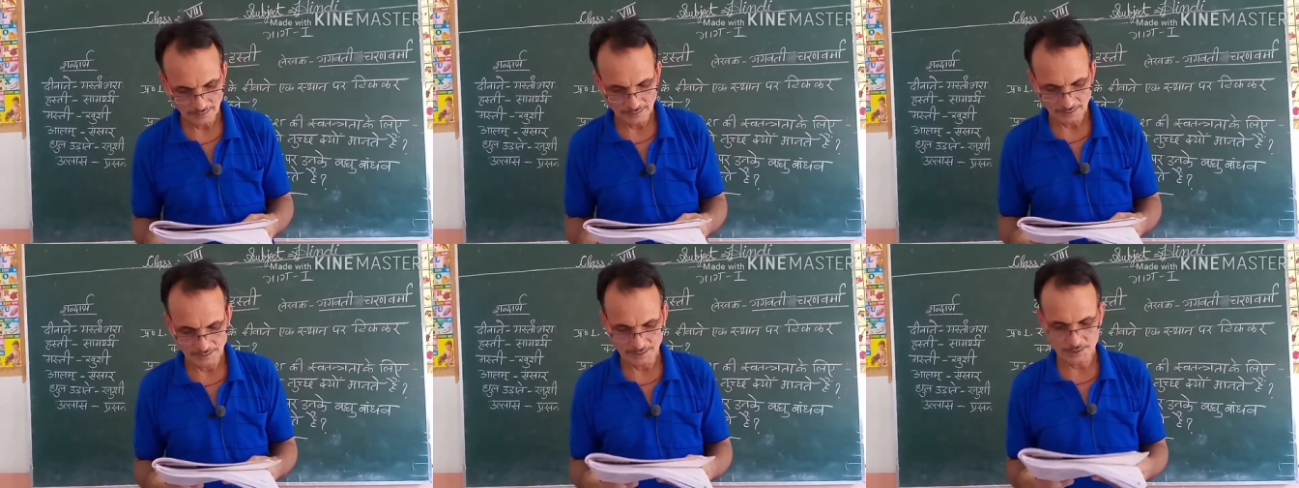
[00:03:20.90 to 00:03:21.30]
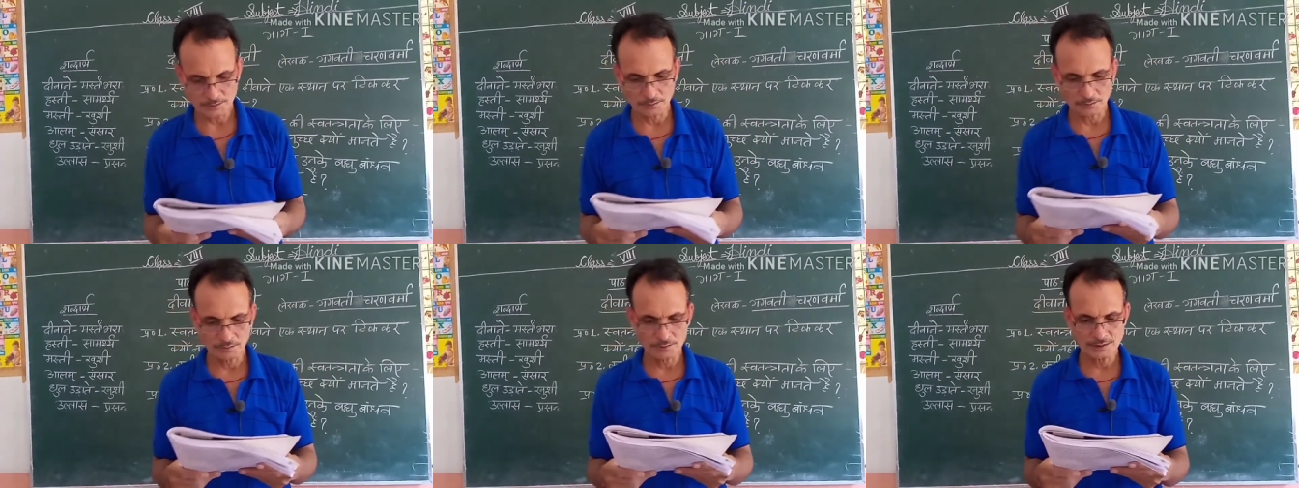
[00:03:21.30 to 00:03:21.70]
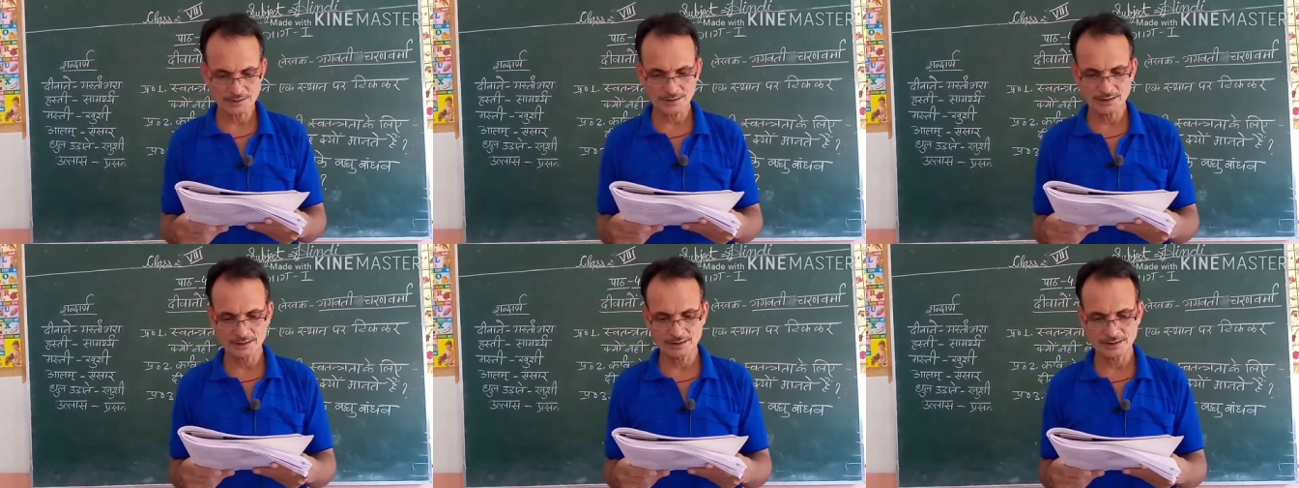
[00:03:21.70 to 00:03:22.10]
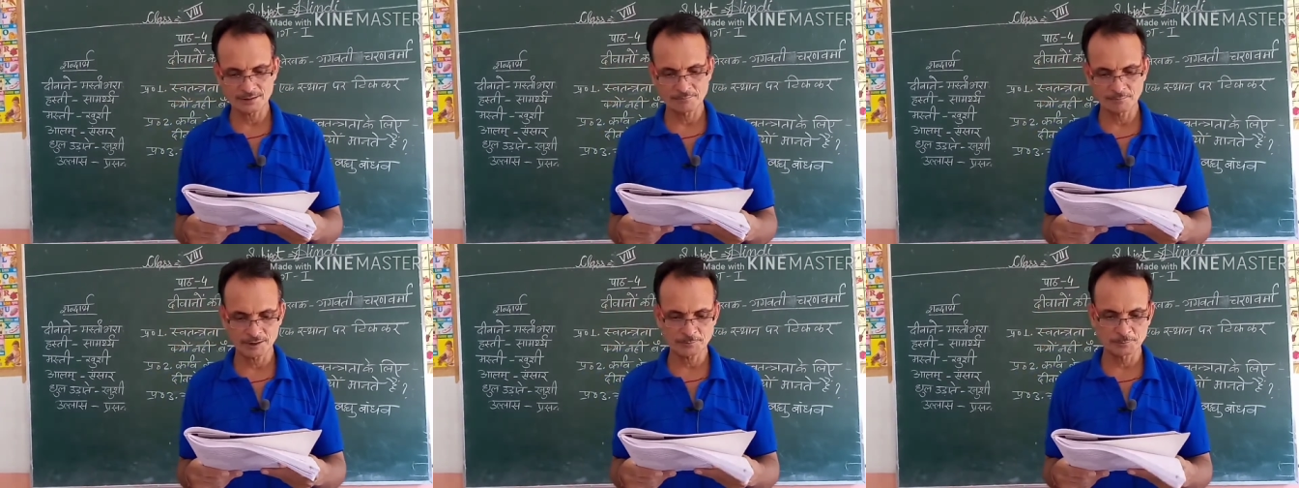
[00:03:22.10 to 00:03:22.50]
किस और चले ये
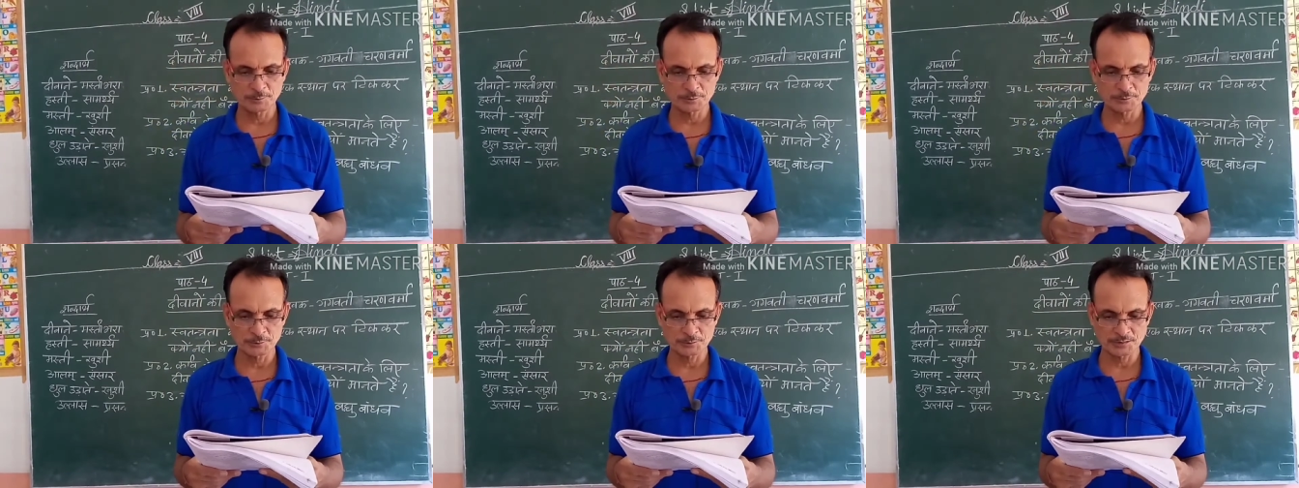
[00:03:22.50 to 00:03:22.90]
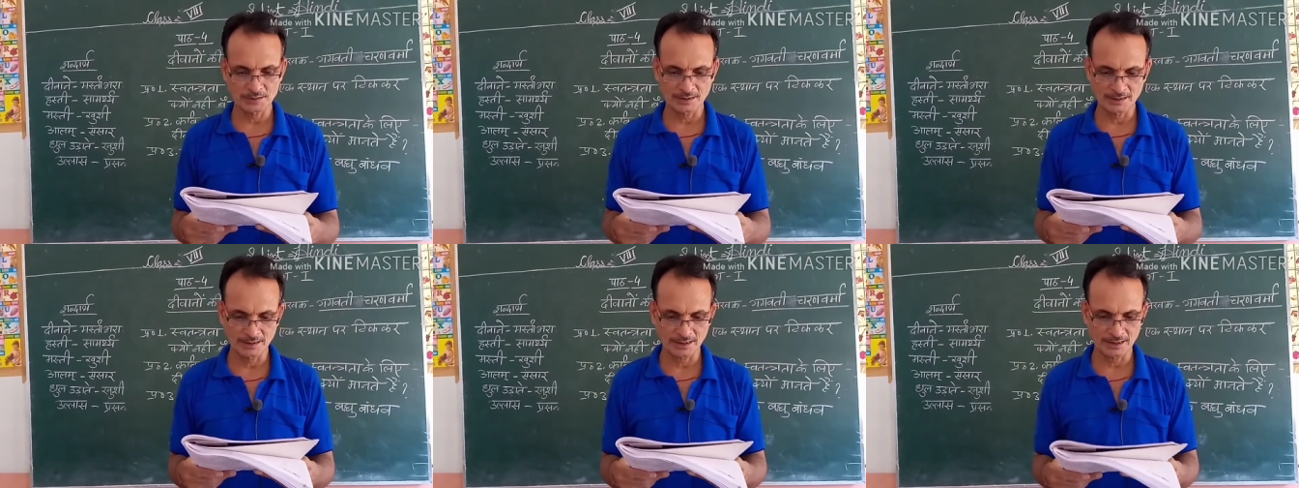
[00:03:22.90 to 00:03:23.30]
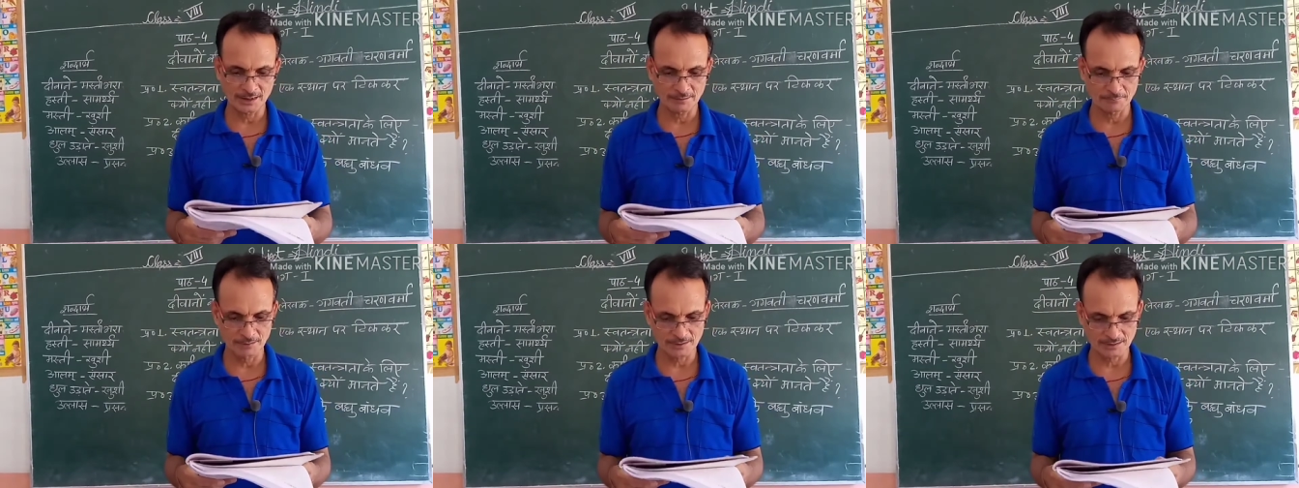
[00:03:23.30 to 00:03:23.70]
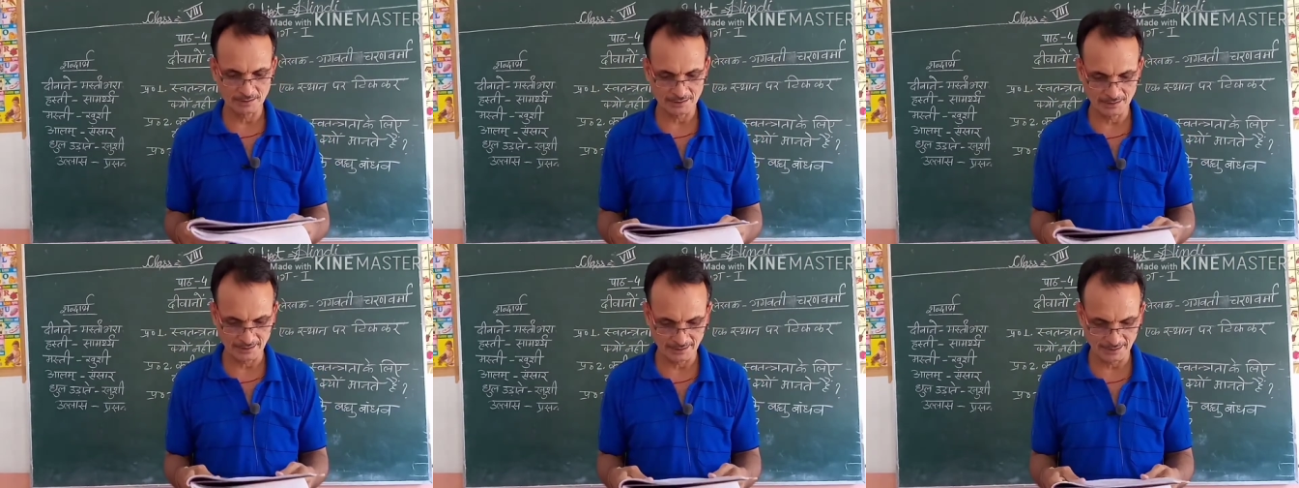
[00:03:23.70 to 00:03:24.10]
मत पूछो चलना है बस
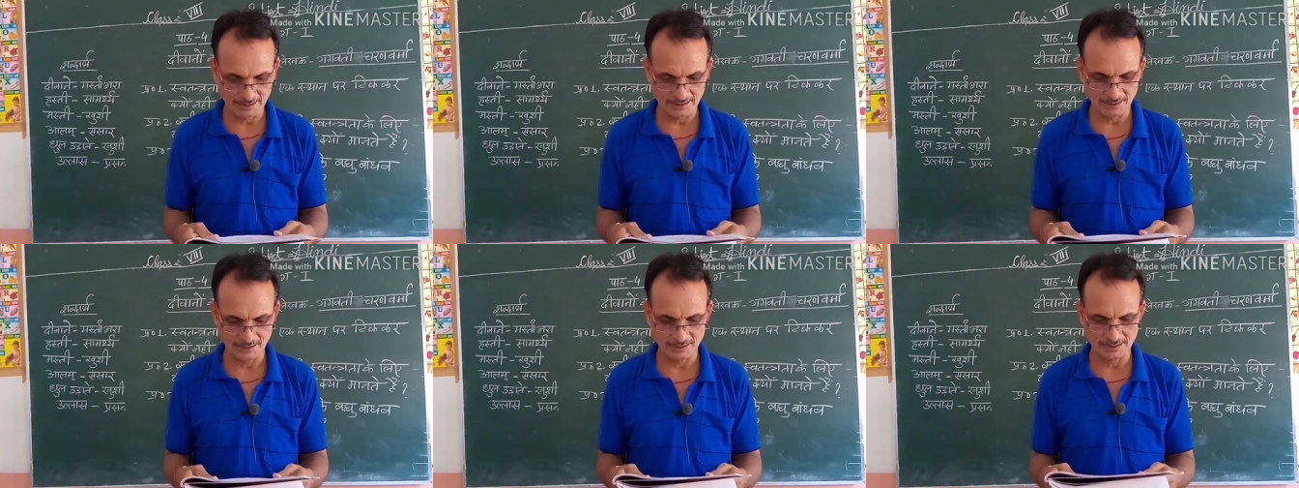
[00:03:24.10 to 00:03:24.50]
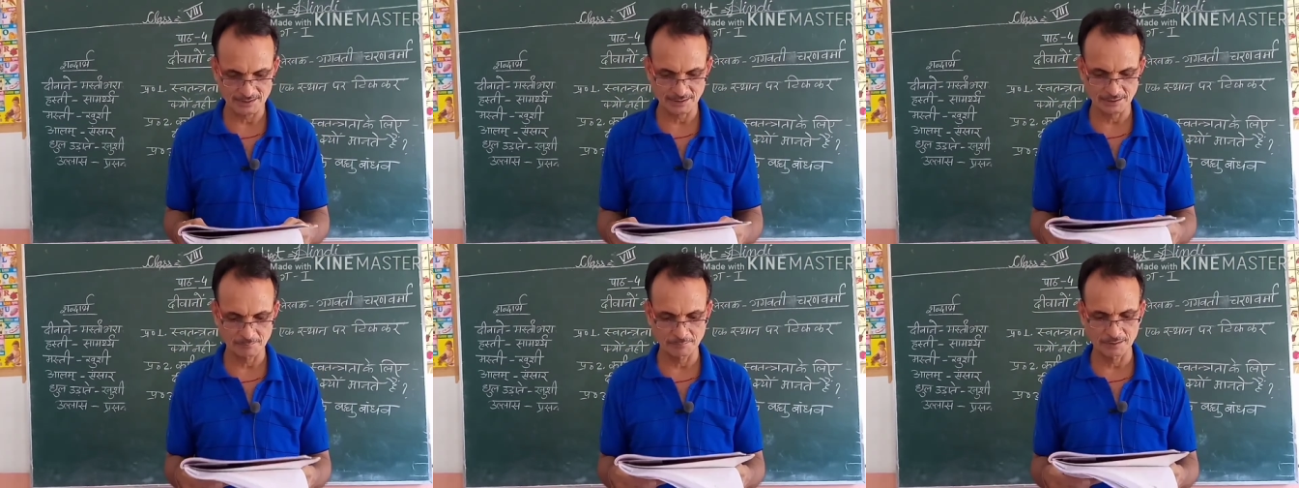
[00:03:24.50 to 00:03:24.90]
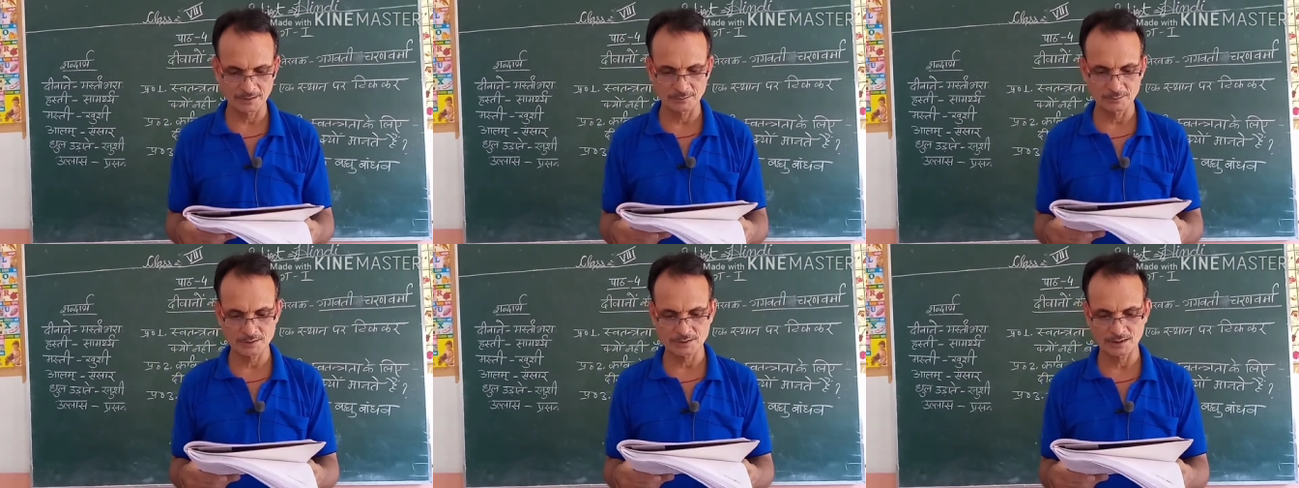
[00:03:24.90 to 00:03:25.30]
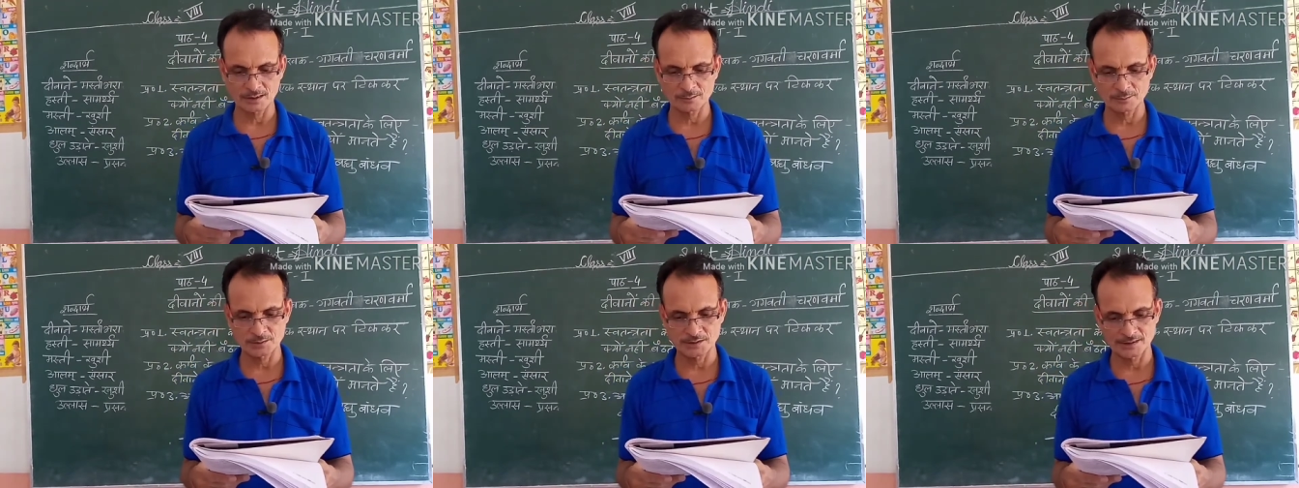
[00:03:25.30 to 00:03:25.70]
इसलिए चले जग में उसका
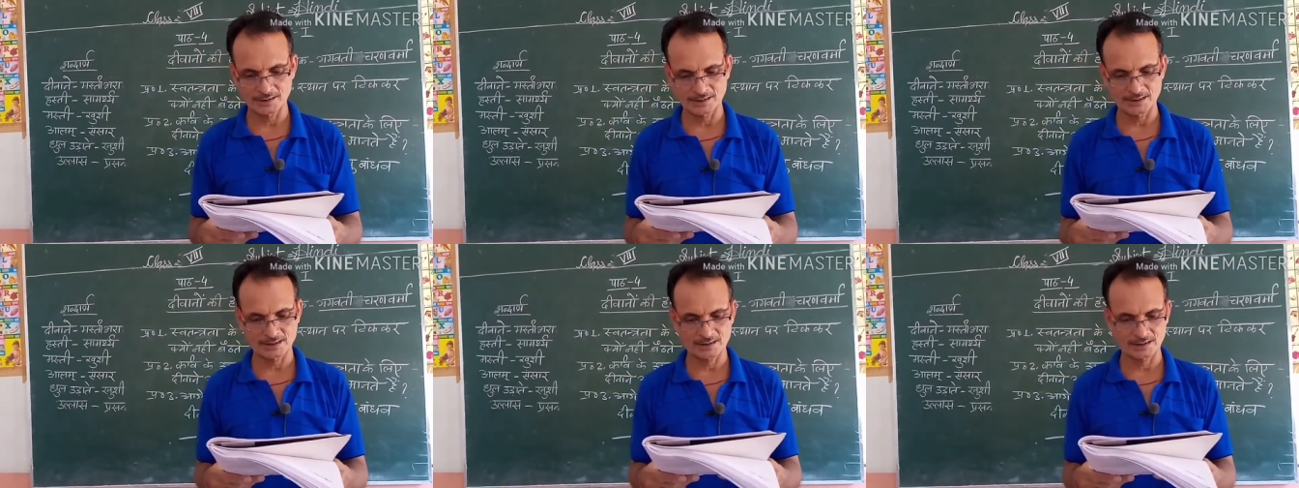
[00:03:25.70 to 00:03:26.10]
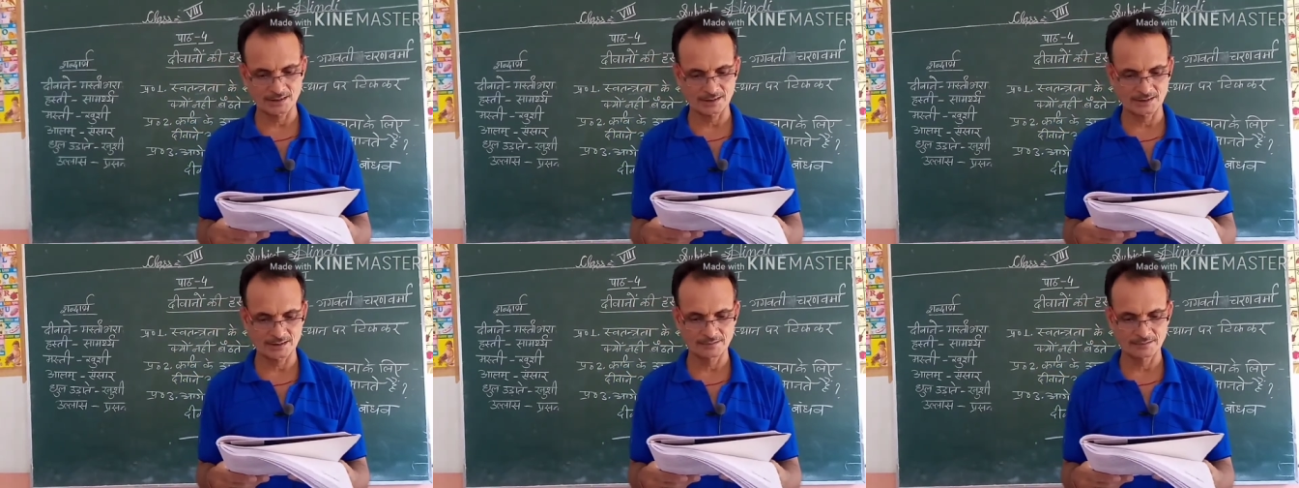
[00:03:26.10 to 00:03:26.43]
कुछ लिए चले